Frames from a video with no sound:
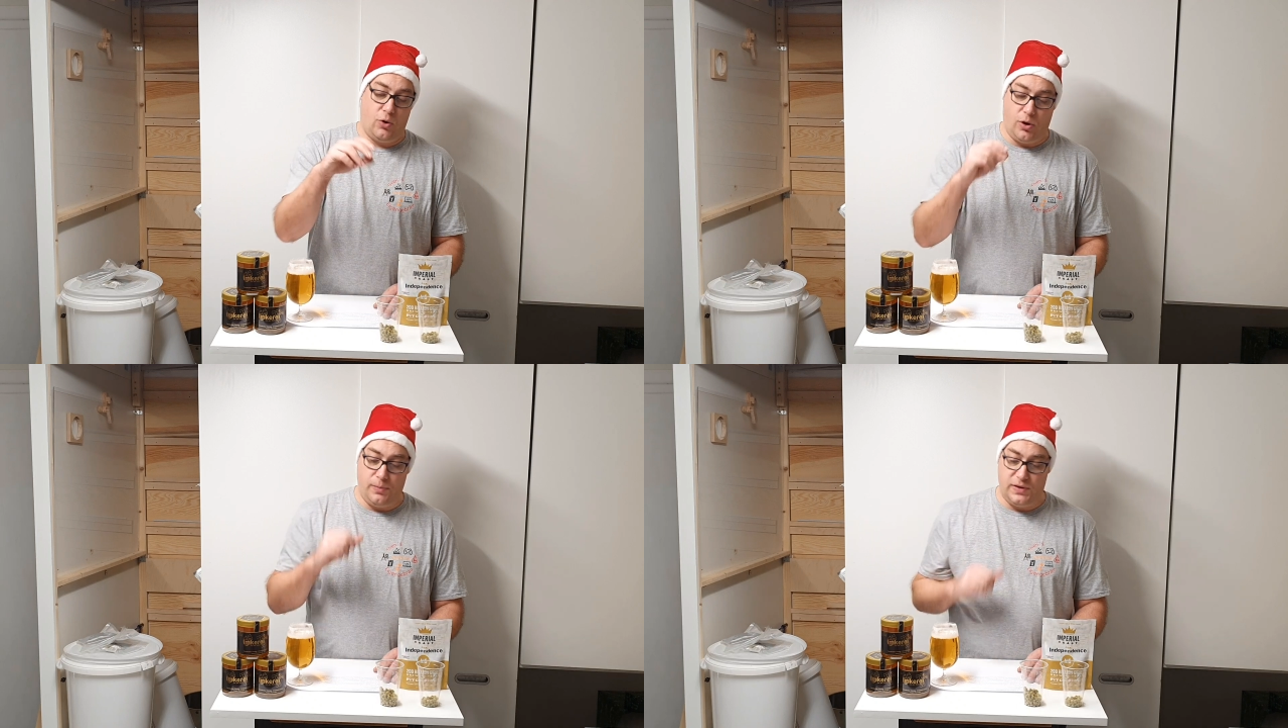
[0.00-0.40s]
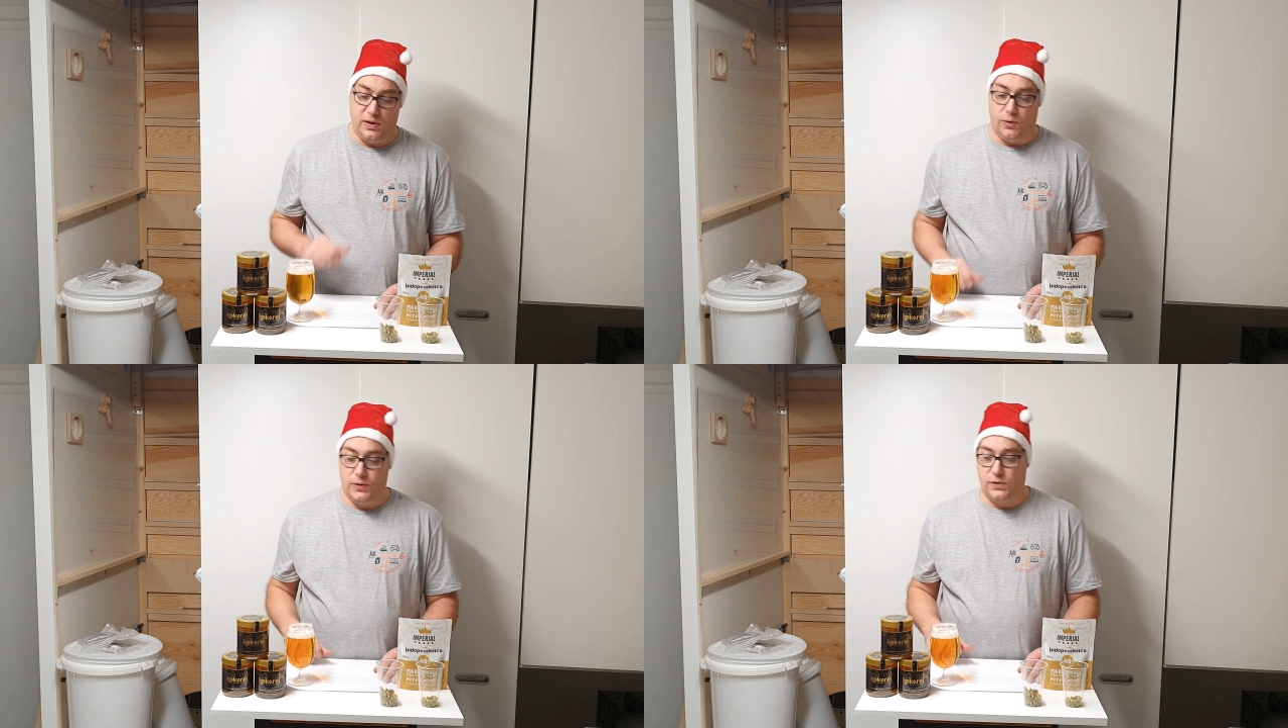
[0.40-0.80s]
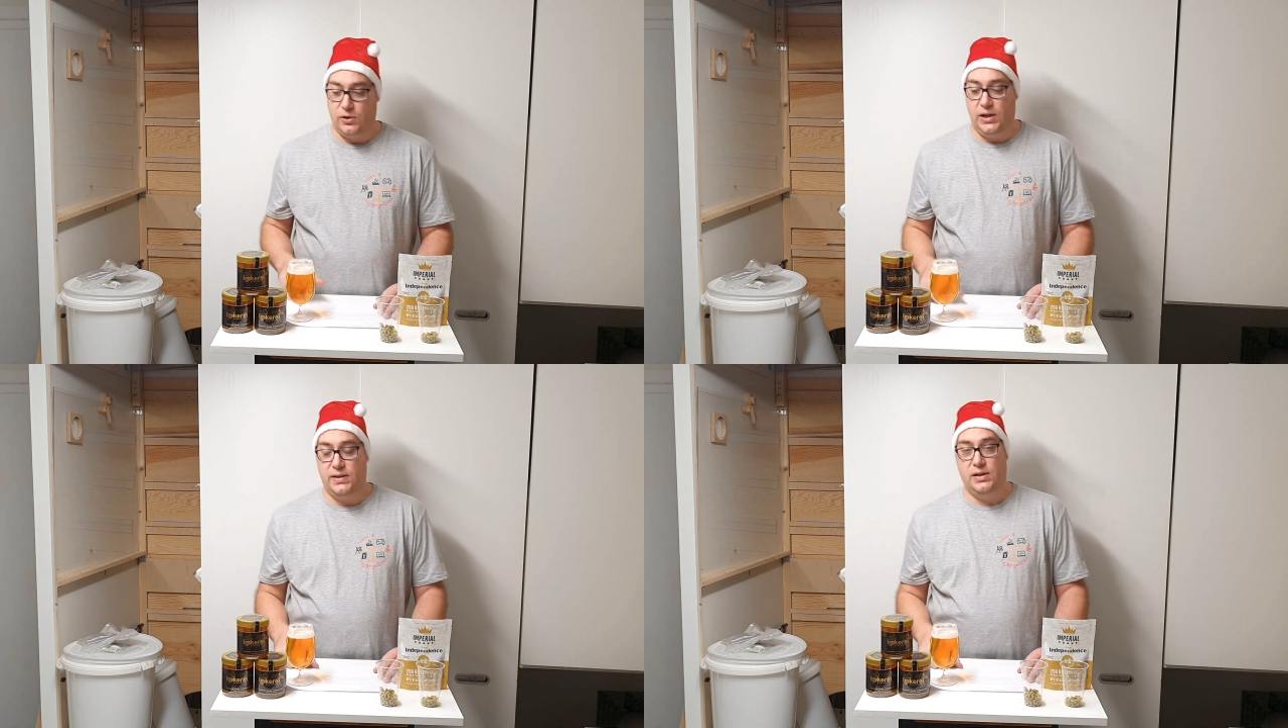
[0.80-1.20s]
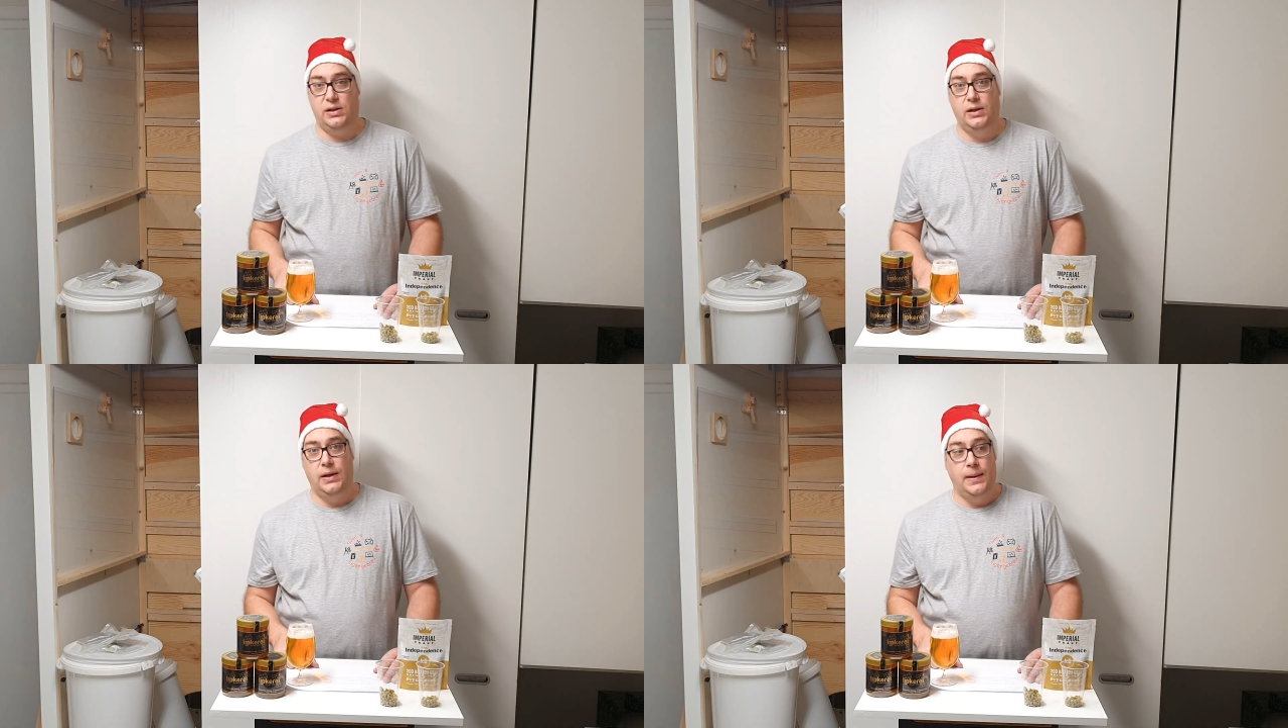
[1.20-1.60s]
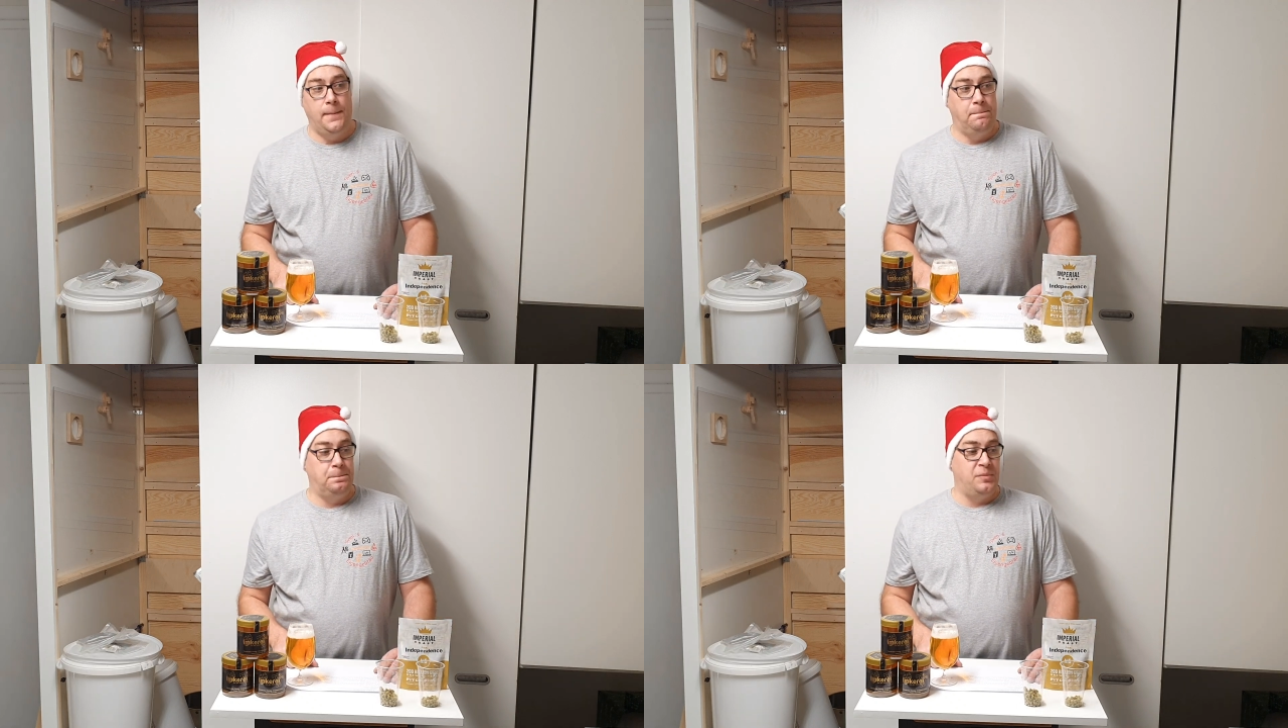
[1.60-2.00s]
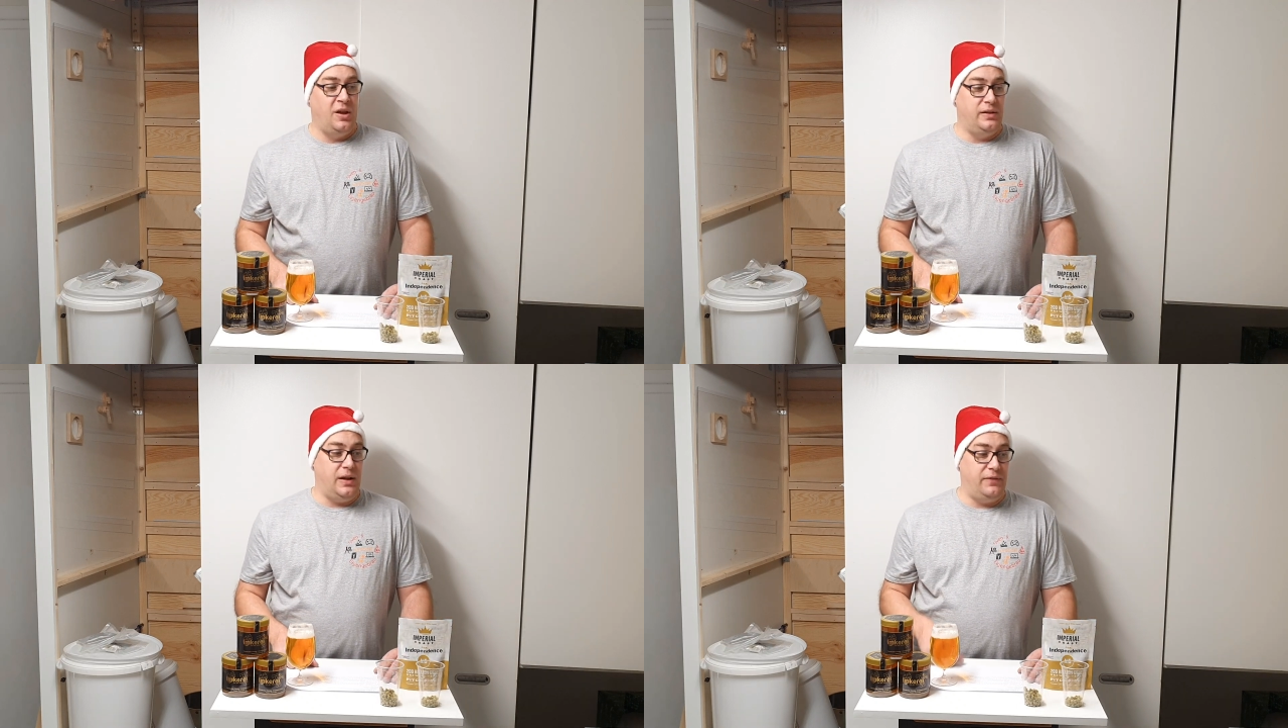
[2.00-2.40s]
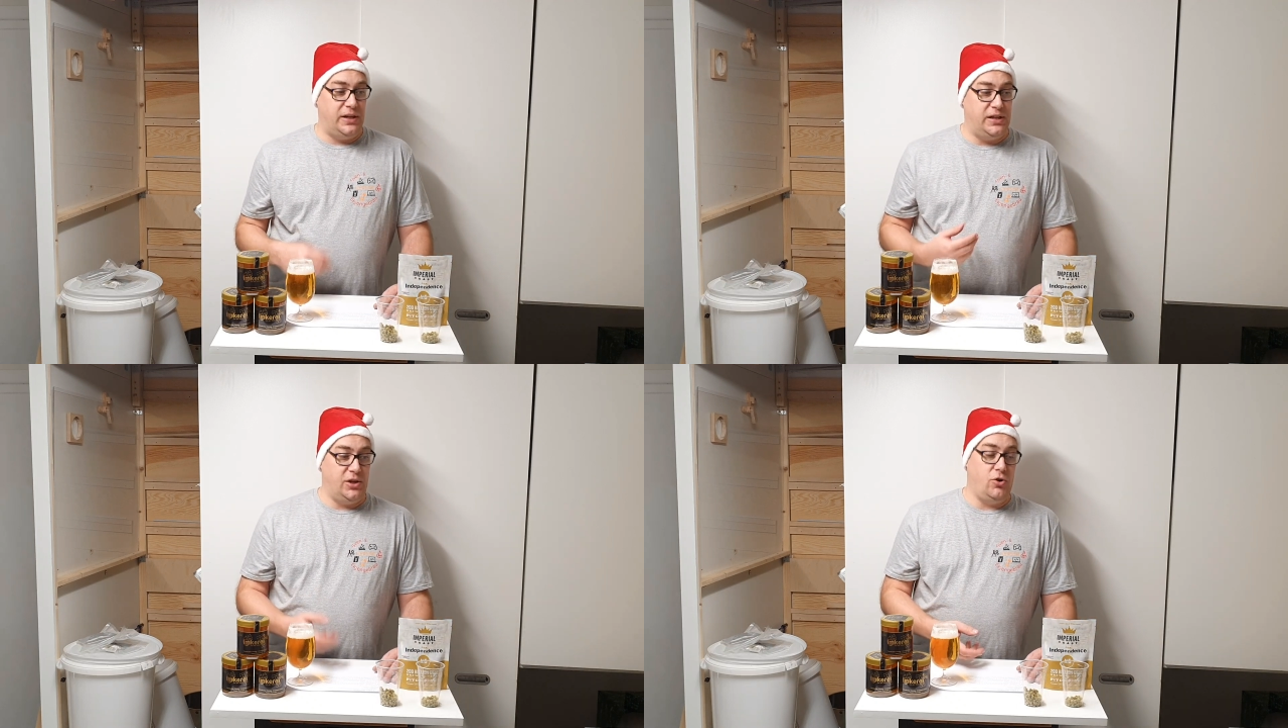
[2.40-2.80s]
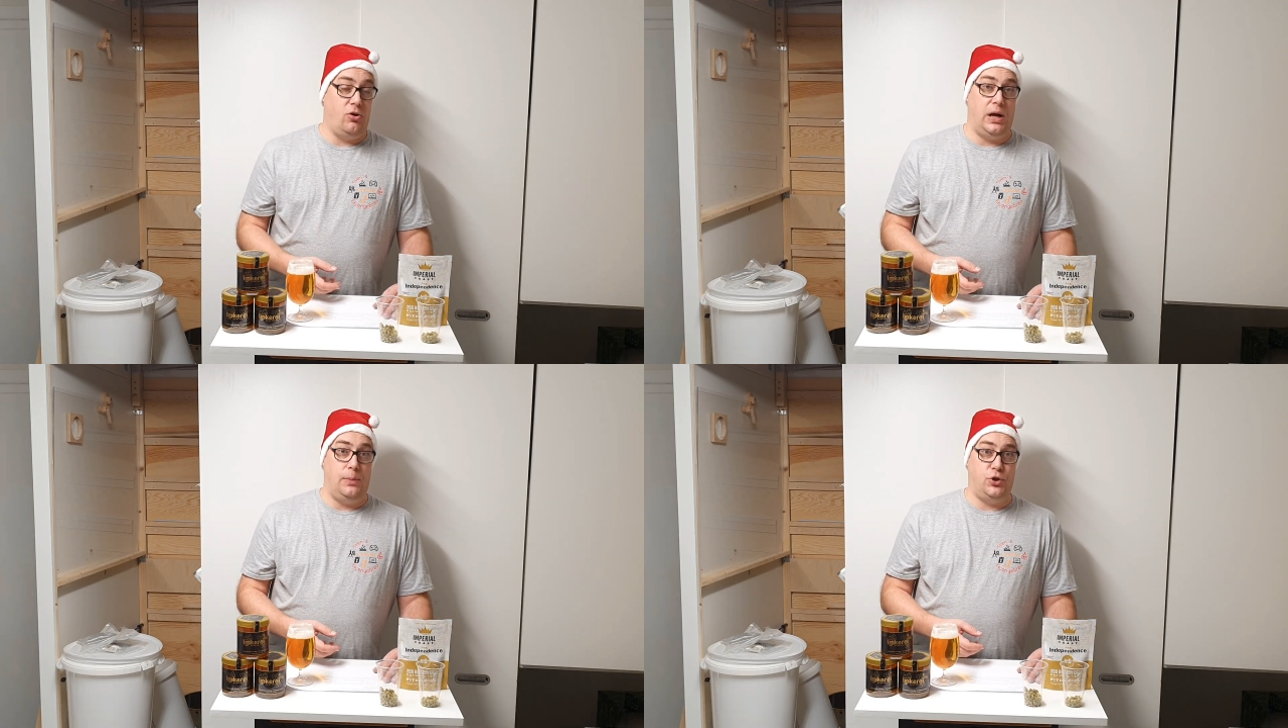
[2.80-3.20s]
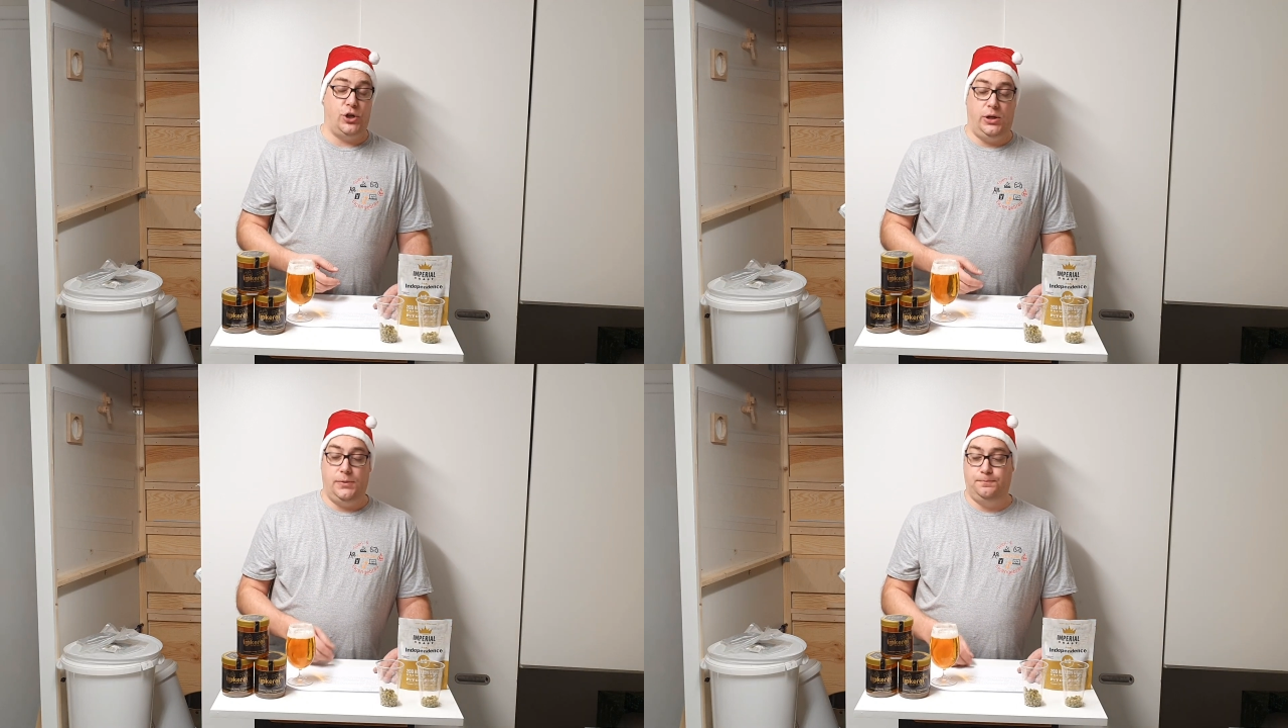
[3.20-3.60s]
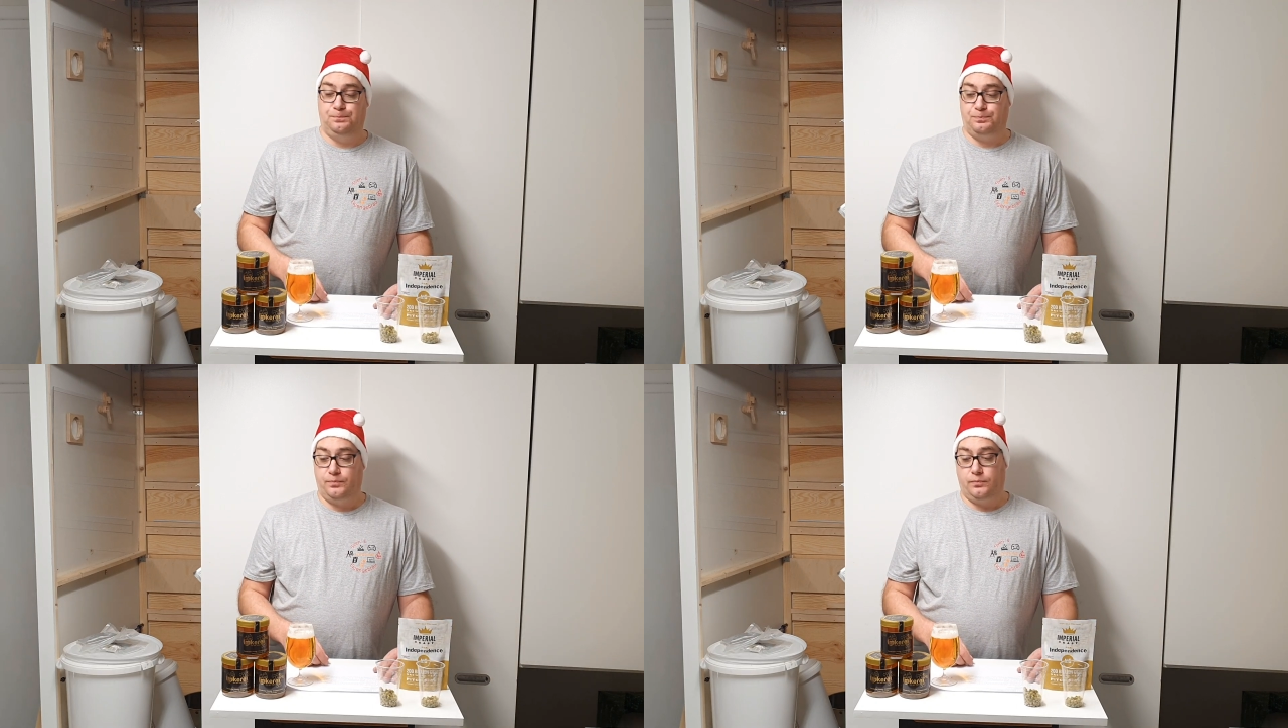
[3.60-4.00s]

noch ein bisschen rauszukitzeln. Dann werde ich den Kocher abstellen,